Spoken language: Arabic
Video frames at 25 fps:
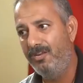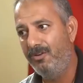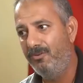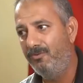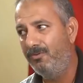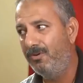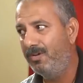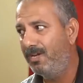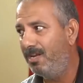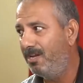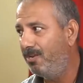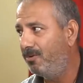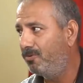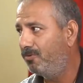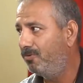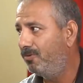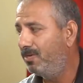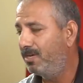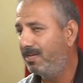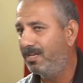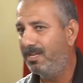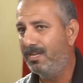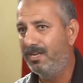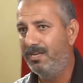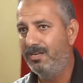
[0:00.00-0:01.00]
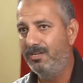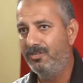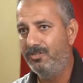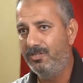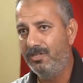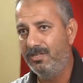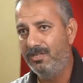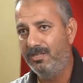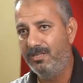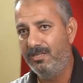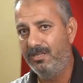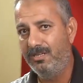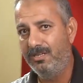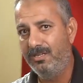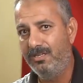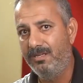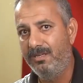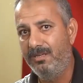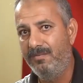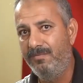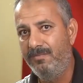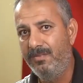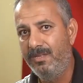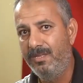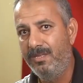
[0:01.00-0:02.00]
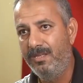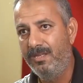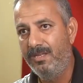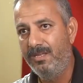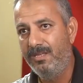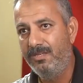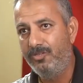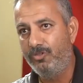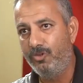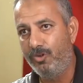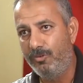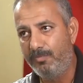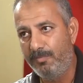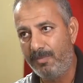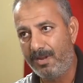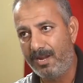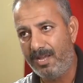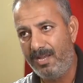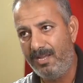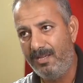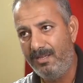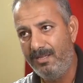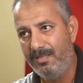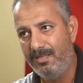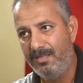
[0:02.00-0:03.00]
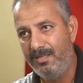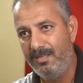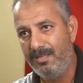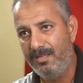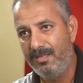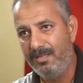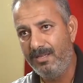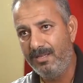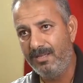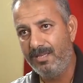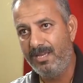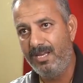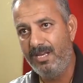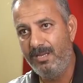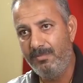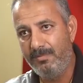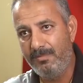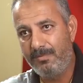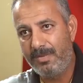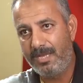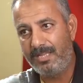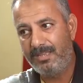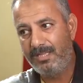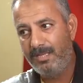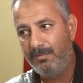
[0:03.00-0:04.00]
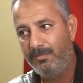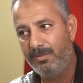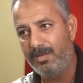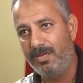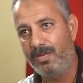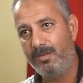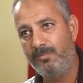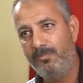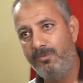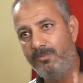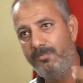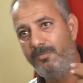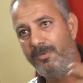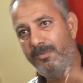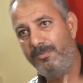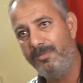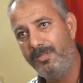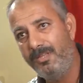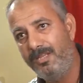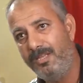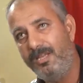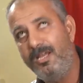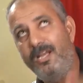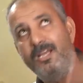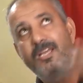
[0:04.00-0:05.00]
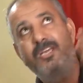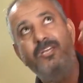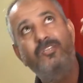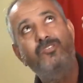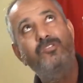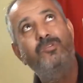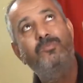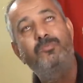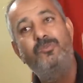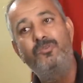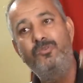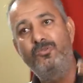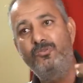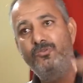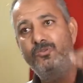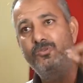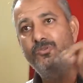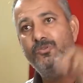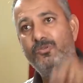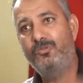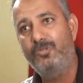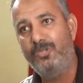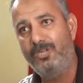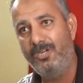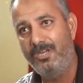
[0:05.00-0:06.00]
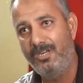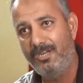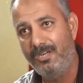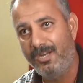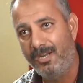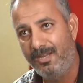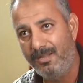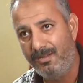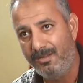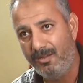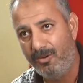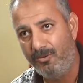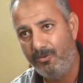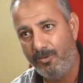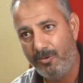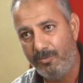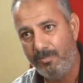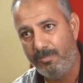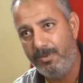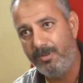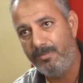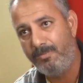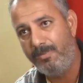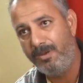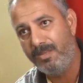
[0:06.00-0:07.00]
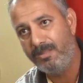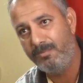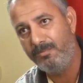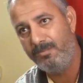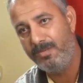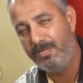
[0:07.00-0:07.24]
لي هو قال لي كنا كارين آه، شومبرا قال لي مغطيه بالخرمود ما بدا قال لي كي تصب النوت تعود تقطر علينا هو بعض